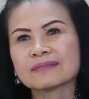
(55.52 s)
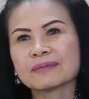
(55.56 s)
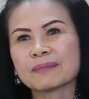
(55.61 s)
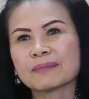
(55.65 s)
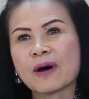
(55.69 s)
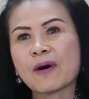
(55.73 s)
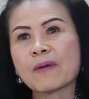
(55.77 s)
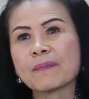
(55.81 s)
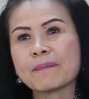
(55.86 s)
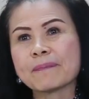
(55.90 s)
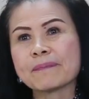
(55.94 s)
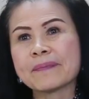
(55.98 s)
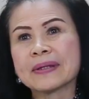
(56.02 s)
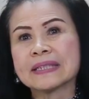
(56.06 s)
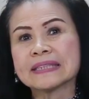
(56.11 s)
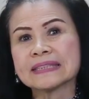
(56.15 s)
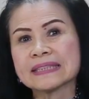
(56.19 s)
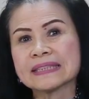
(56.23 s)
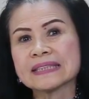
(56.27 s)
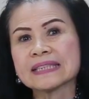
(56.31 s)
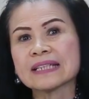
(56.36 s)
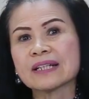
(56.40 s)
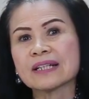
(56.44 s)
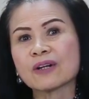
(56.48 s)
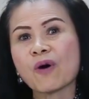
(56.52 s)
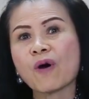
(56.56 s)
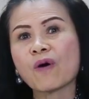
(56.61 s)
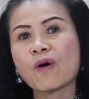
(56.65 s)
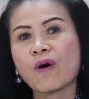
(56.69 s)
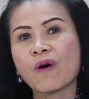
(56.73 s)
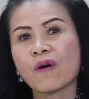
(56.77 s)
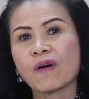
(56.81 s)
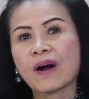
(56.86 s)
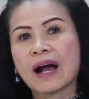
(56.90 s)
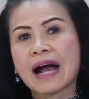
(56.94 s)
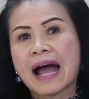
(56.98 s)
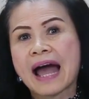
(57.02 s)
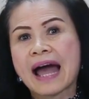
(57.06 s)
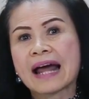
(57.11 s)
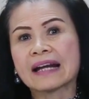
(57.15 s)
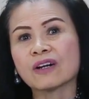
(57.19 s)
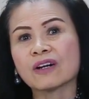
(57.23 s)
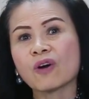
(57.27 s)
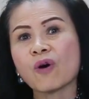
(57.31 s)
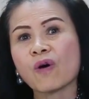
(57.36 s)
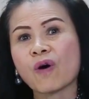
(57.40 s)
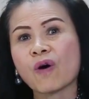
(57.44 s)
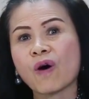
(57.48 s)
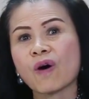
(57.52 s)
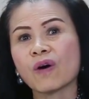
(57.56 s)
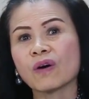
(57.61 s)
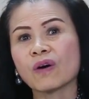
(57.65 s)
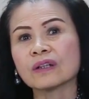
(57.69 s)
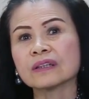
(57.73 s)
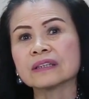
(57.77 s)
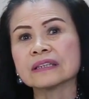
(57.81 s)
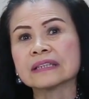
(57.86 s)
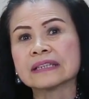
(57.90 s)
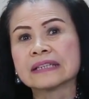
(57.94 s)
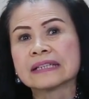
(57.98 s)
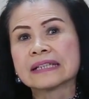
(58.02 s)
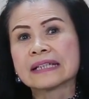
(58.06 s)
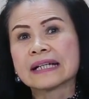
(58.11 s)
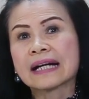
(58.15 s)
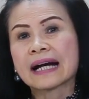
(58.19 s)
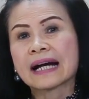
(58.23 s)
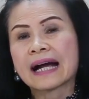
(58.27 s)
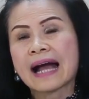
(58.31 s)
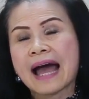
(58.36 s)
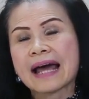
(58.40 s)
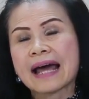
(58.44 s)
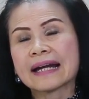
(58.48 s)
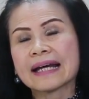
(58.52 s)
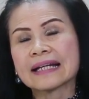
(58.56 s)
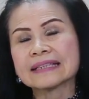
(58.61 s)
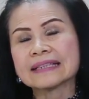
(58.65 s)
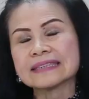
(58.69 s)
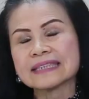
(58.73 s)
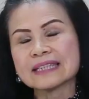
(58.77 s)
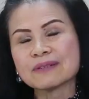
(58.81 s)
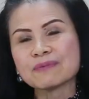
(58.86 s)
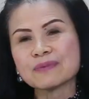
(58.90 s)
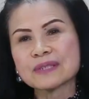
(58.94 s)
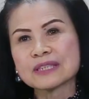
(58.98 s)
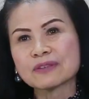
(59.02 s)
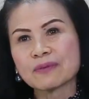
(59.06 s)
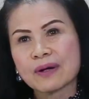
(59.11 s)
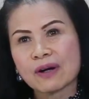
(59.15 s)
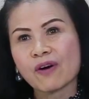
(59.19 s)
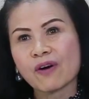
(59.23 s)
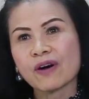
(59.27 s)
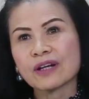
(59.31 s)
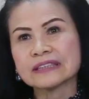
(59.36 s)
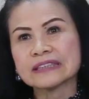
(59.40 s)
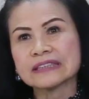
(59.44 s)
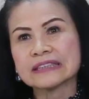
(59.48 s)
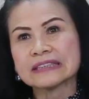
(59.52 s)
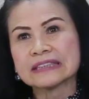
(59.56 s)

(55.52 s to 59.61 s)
พอไปเจอโลกของงานโลกของงานอาชีพวิศวกรจ